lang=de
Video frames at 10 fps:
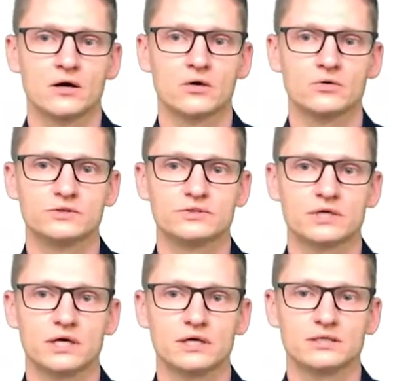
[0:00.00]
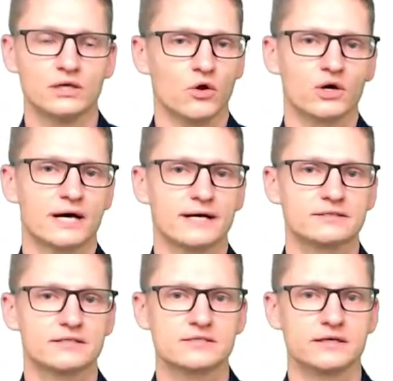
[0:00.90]
Und äh, die
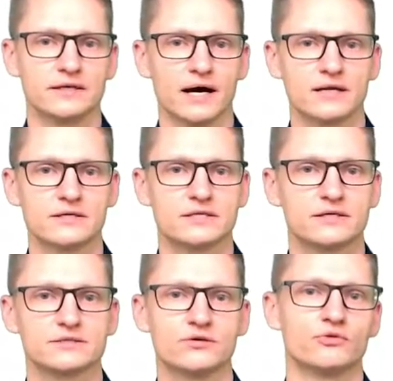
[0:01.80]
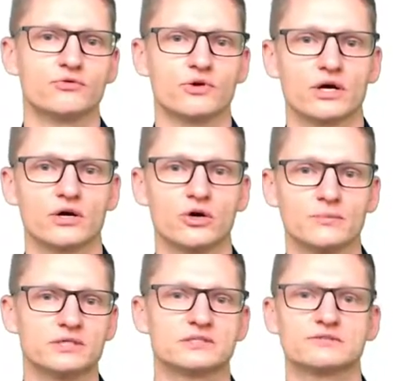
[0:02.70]
Lochkarten, das kennt ihr alle, sehe irgendwo von der
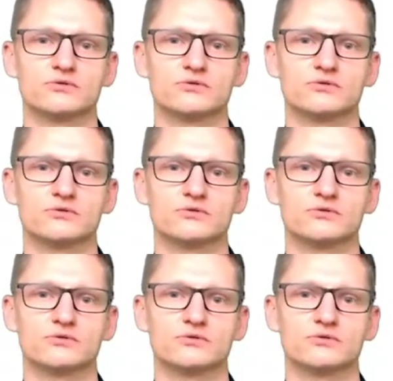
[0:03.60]
Kirmes,